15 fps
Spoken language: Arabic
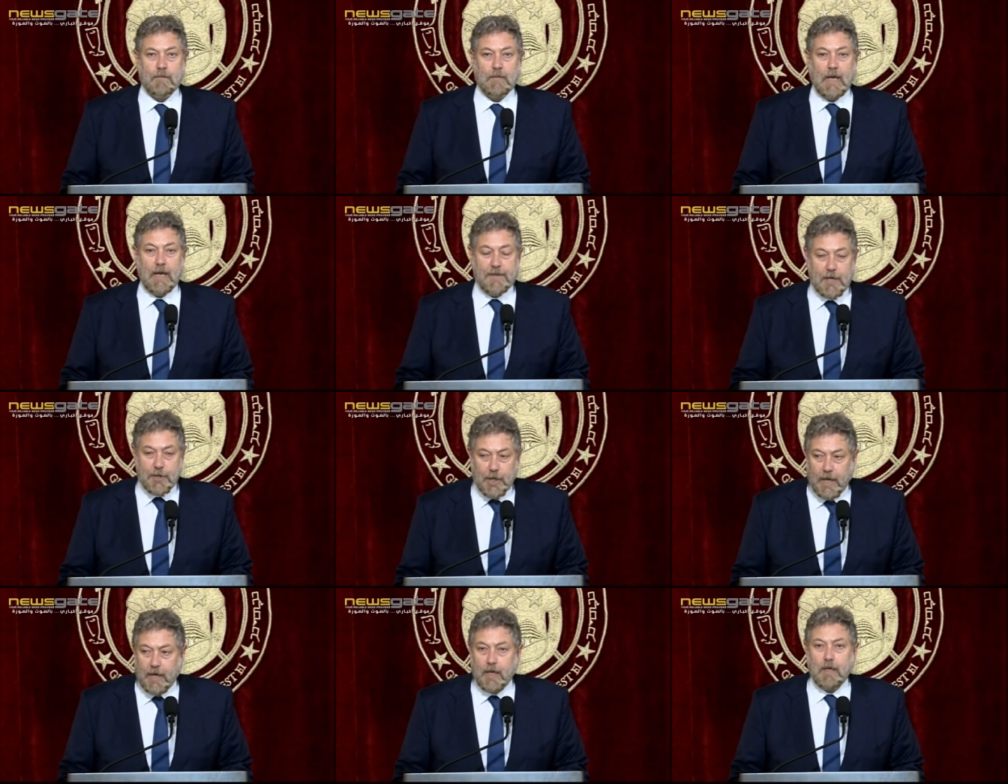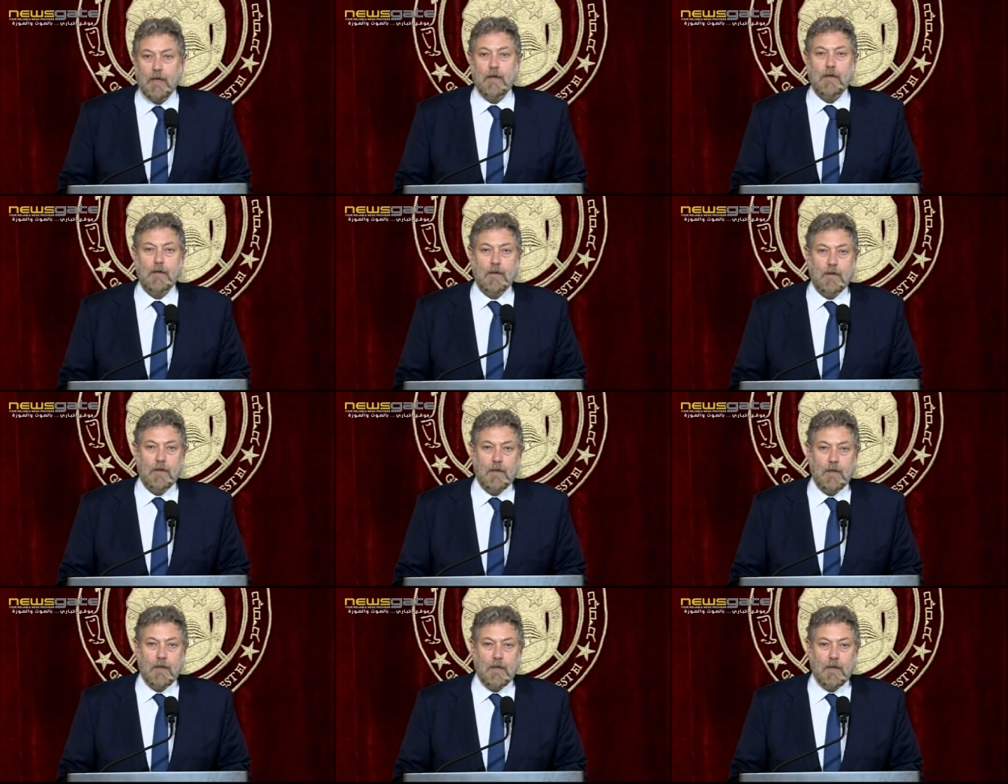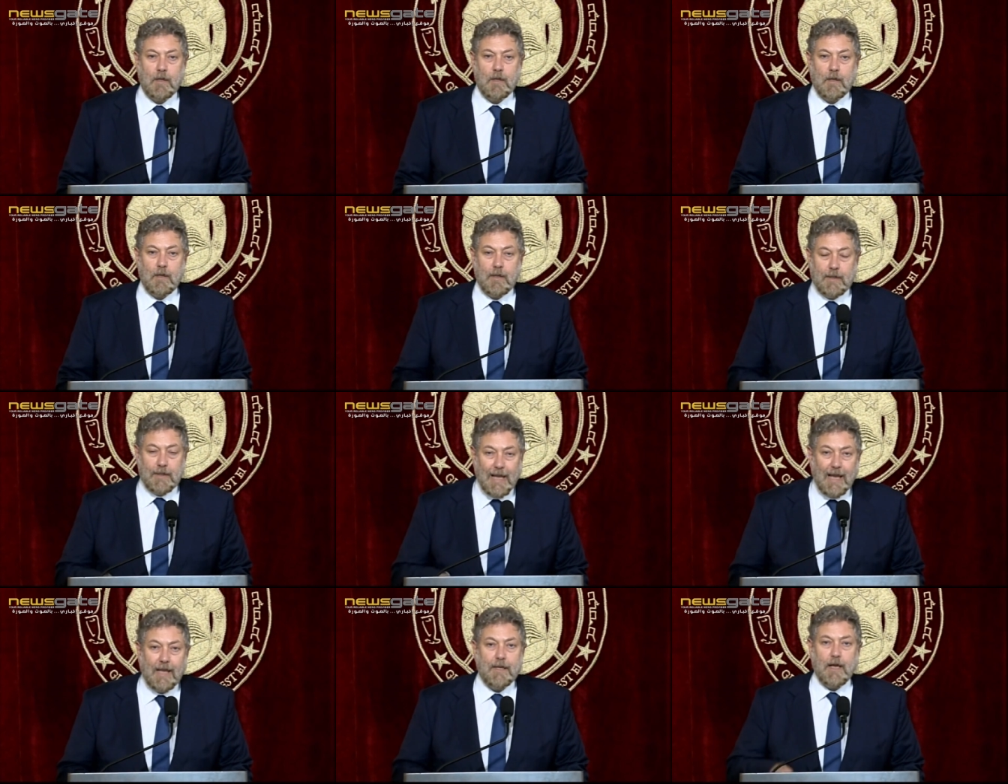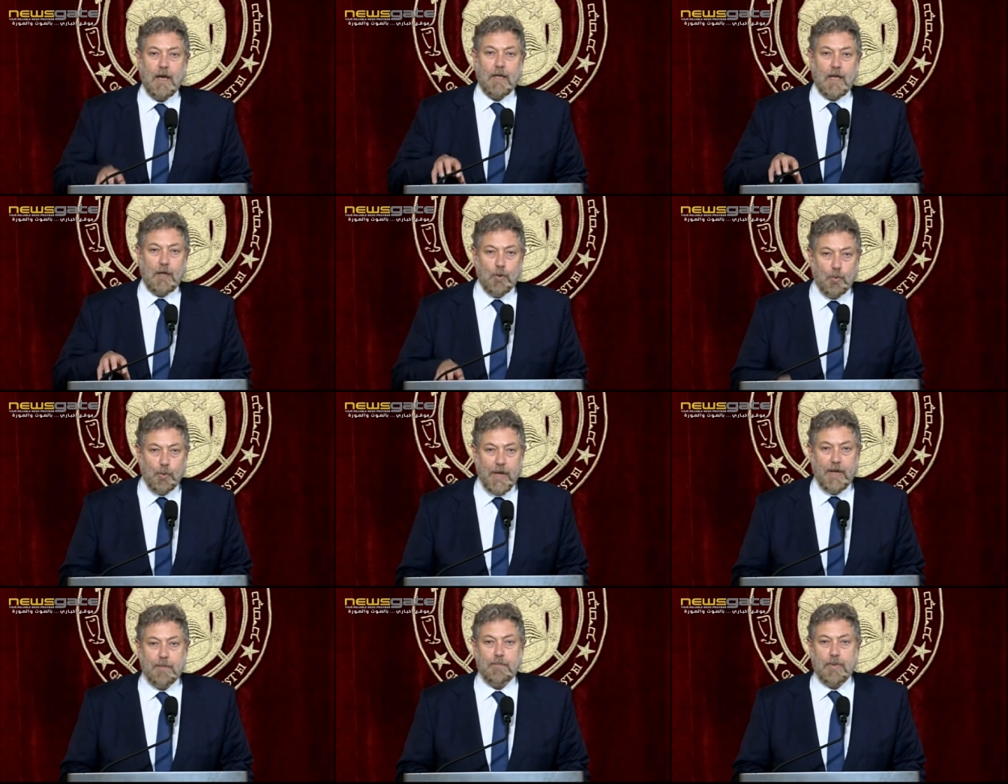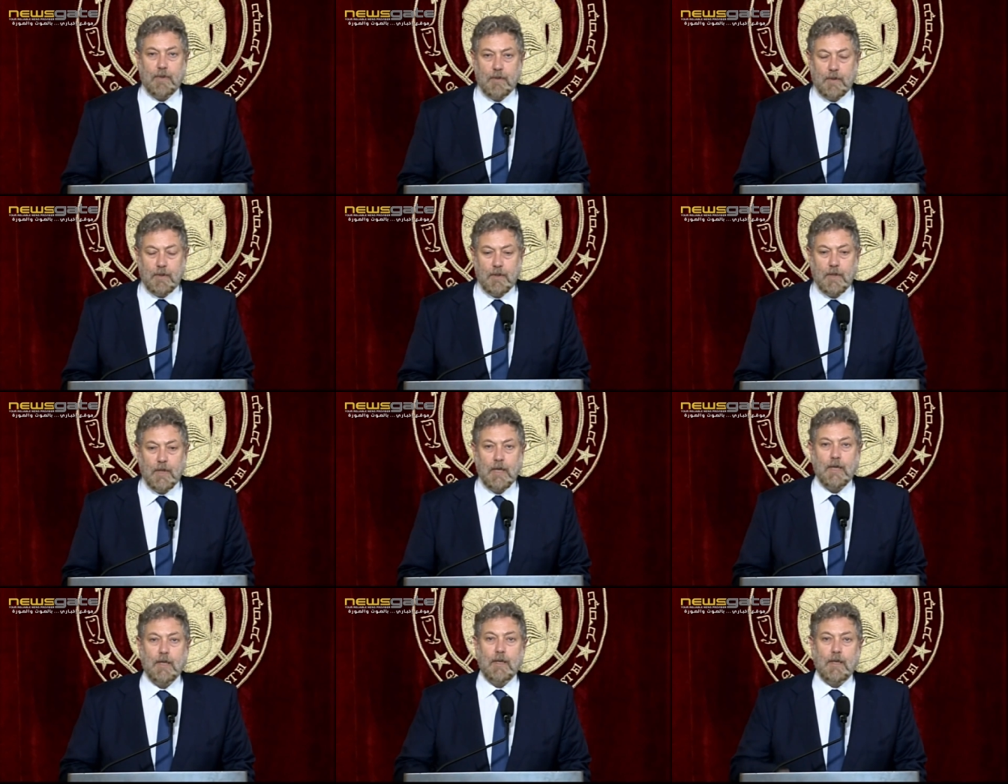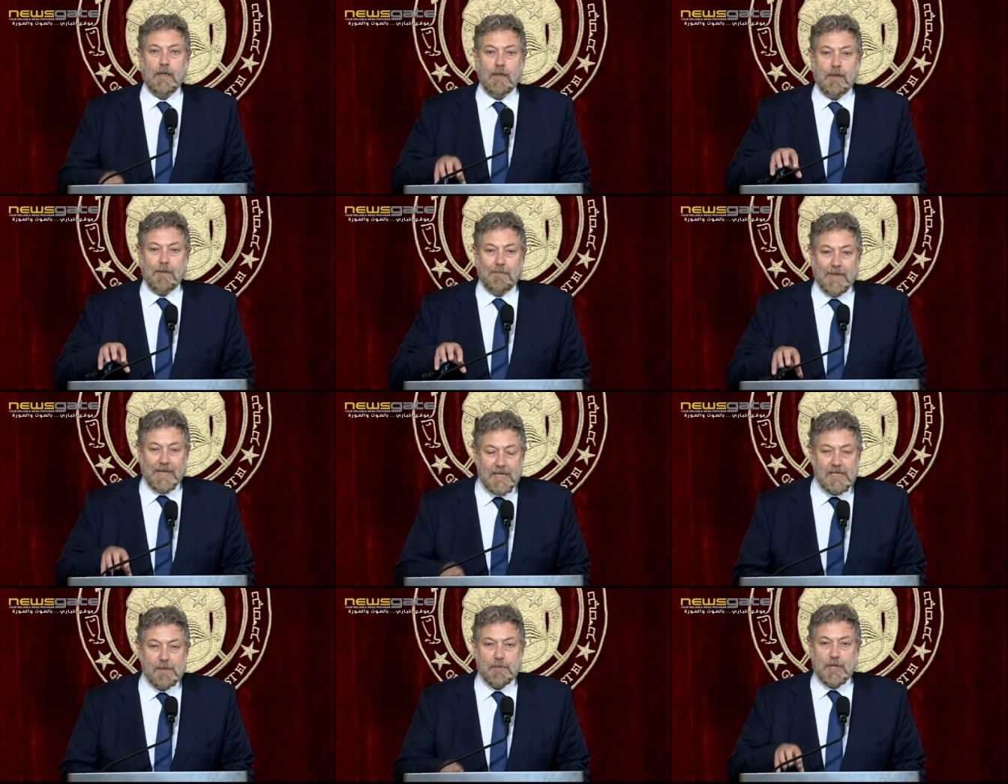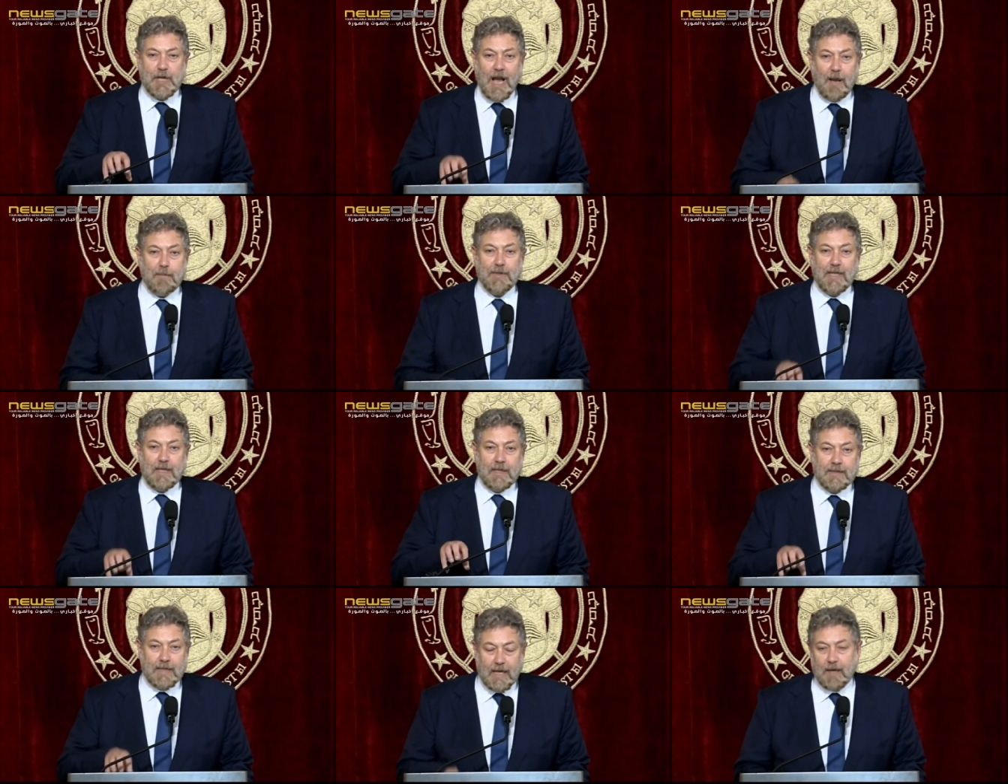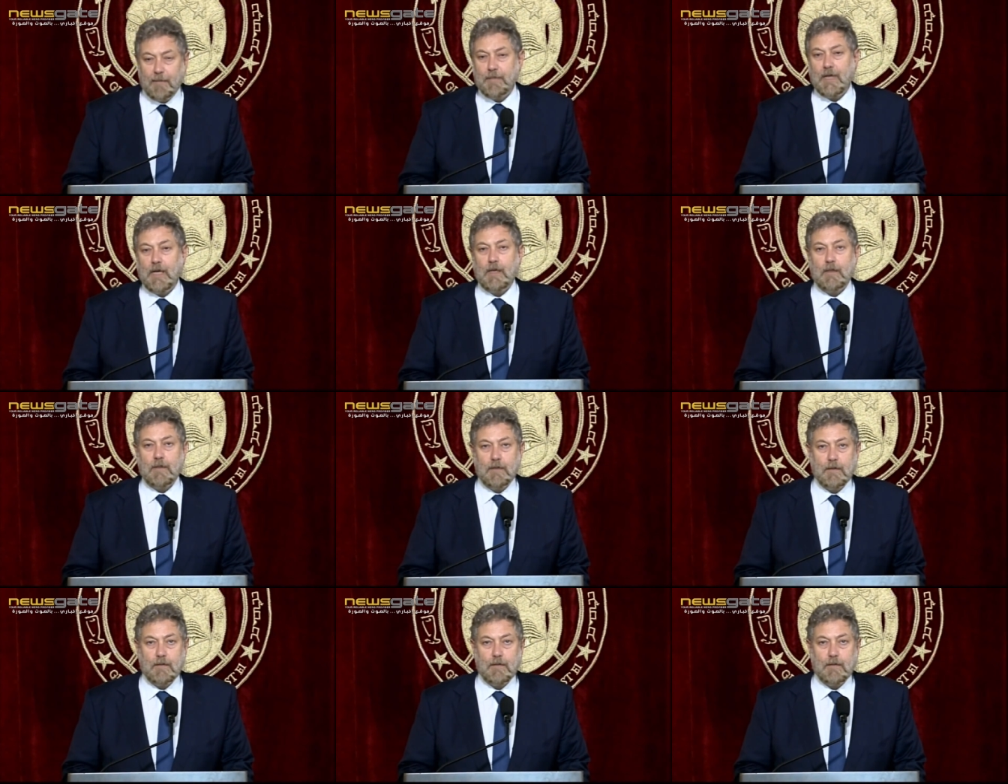هذا شيء نحن كنواب باسم شعب يلي انتخبنا